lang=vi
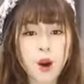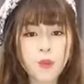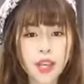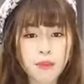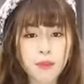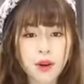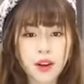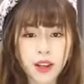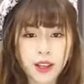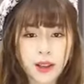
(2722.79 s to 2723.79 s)
mông
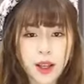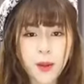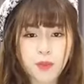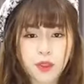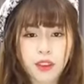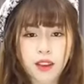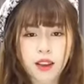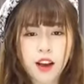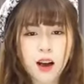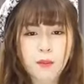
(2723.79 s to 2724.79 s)
90
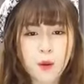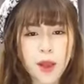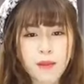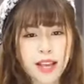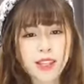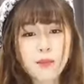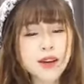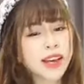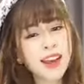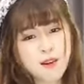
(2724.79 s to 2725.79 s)
Một mấy 7
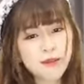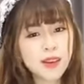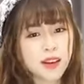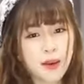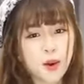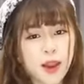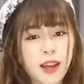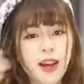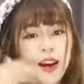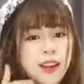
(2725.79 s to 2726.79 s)
60kg không dừa bà
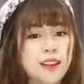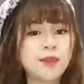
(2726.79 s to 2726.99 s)
Huyền ơi